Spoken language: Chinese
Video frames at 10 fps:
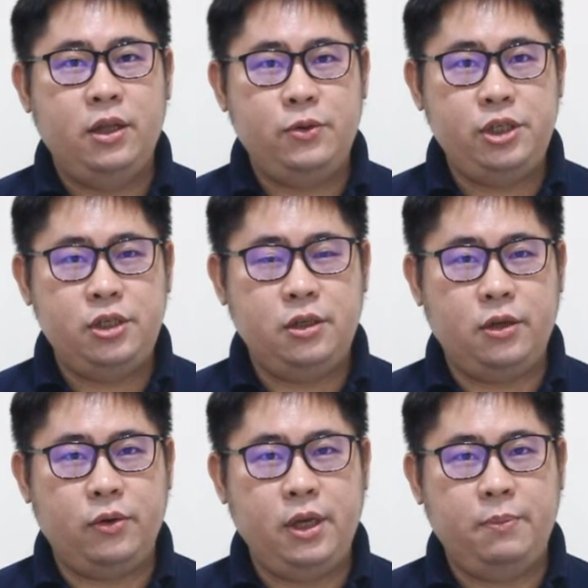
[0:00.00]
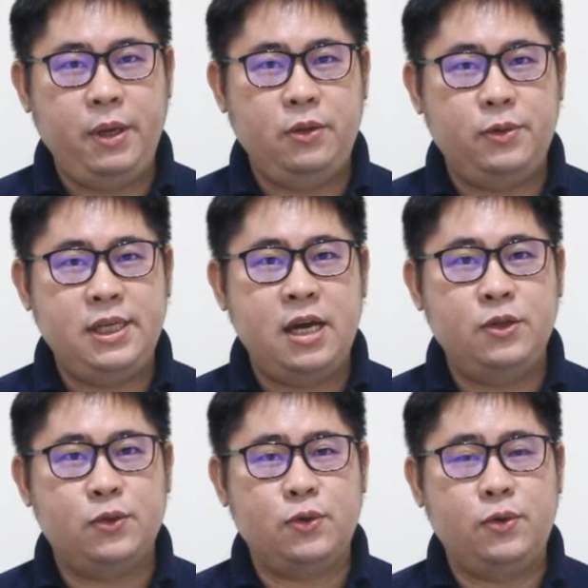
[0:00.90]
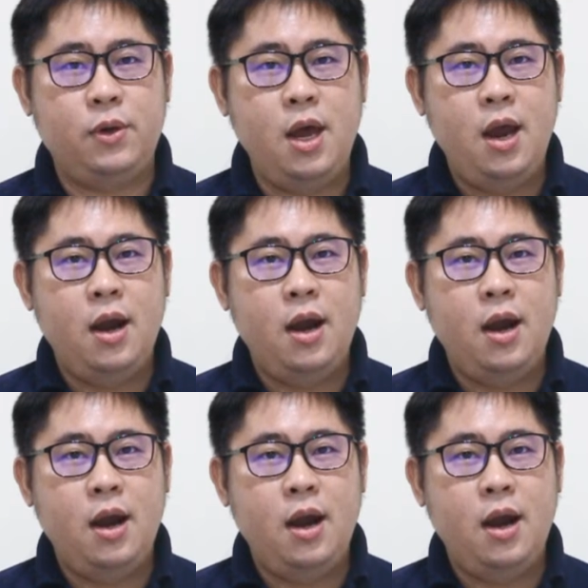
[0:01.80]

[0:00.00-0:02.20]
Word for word: 都是同一个病毒家族，